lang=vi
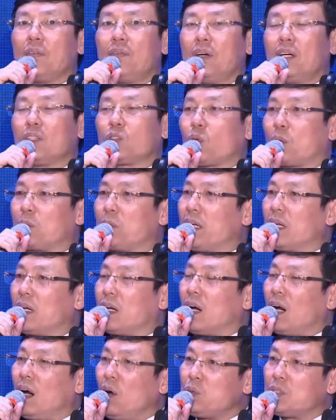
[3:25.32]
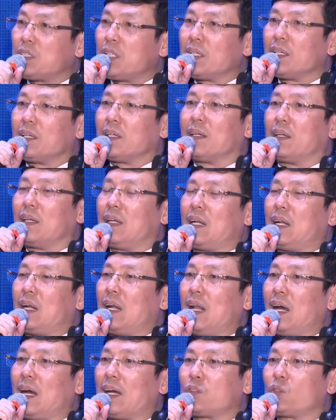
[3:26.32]
địa phương chuẩn bị không chỉ
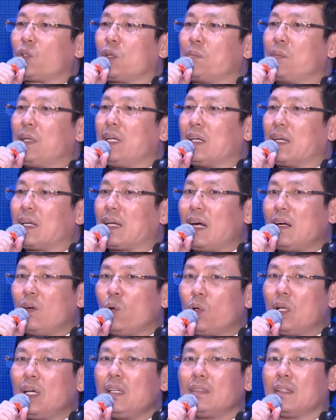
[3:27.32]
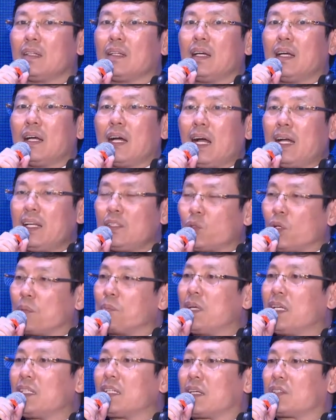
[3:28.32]
là chuẩn bị các khu đất hay
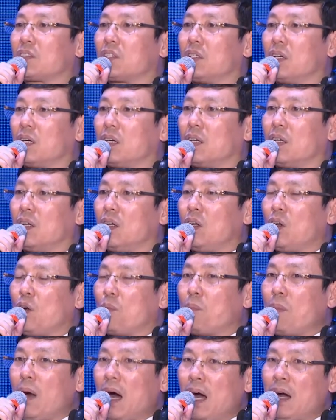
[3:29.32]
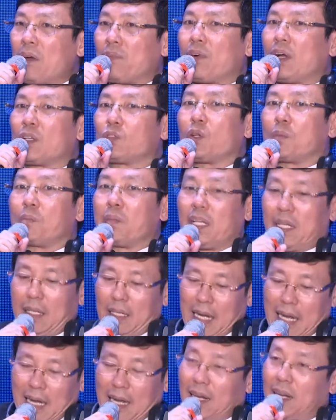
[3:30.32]
chuẩn bị nhà xưởng mà phải chuẩn bị
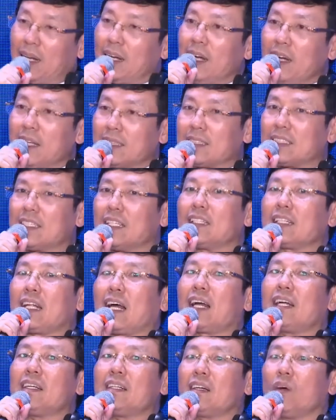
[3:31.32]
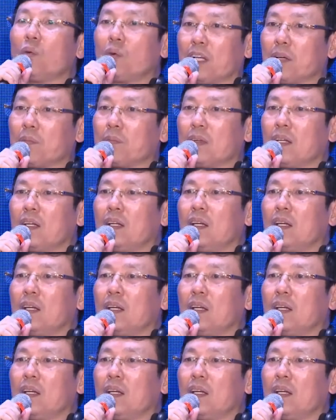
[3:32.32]
cả hệ sinh thái công nghiệp.